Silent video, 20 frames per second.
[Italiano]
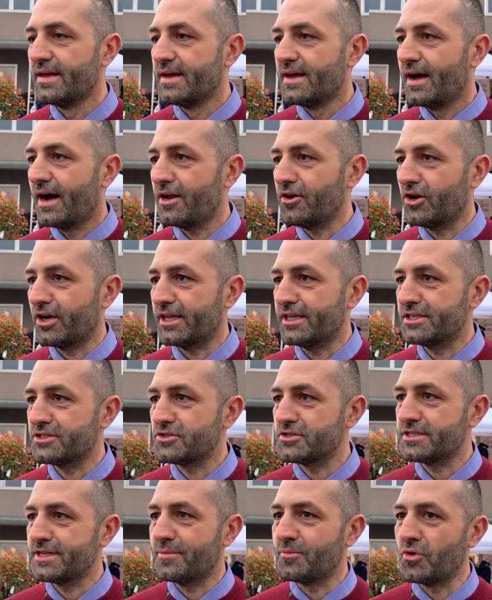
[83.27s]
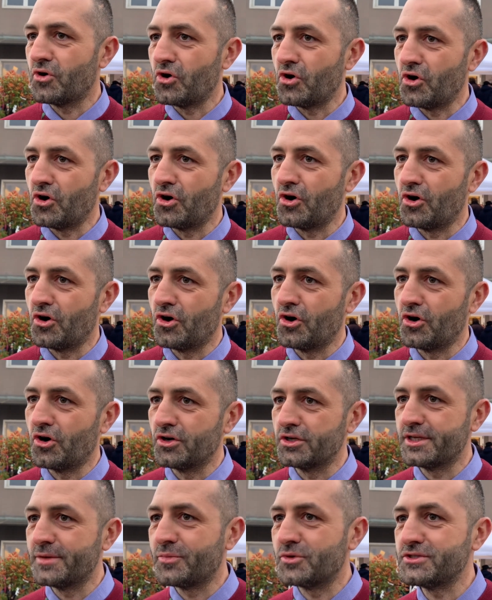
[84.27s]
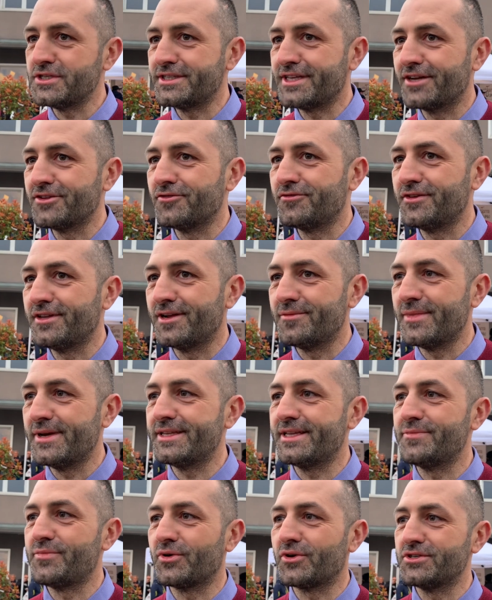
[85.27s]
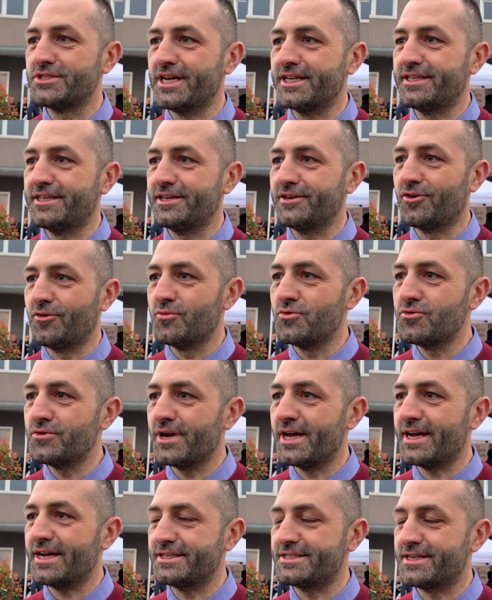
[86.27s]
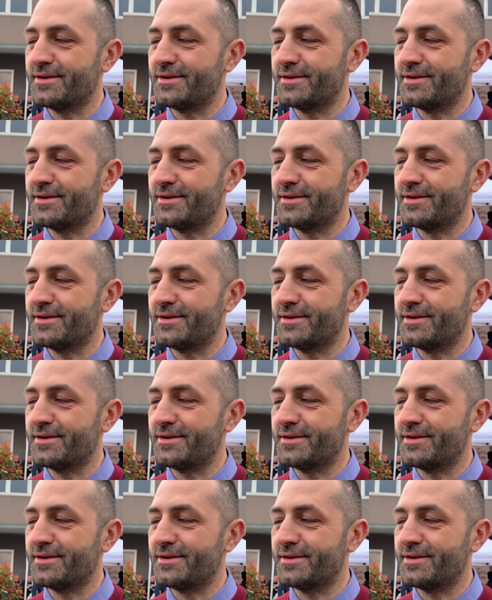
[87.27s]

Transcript: Allora adesso stiamo depositando finalmente i progetti in comune,